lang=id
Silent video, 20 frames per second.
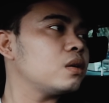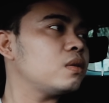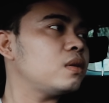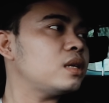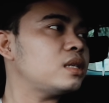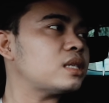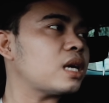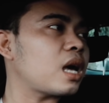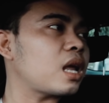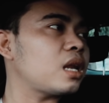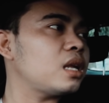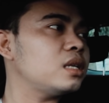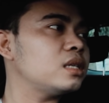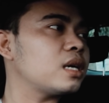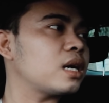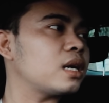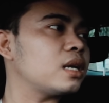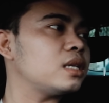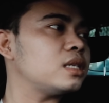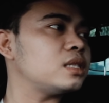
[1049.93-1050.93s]
yaudah cari
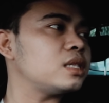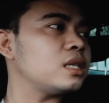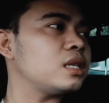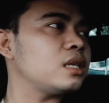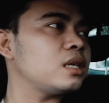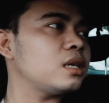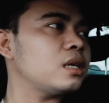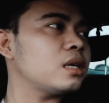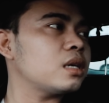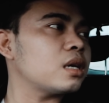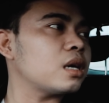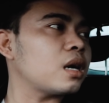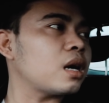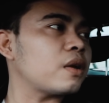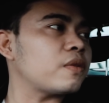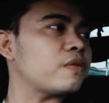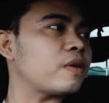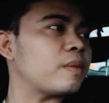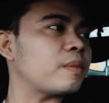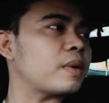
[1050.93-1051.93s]
jangan di sini
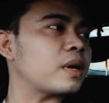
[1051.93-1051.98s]
ke